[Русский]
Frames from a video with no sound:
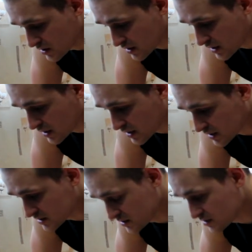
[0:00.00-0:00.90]
а,
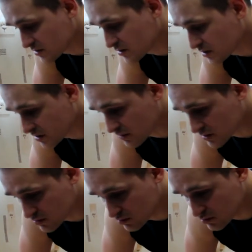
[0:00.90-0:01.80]
хотите натренировать
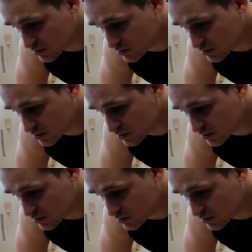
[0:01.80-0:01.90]
грудь,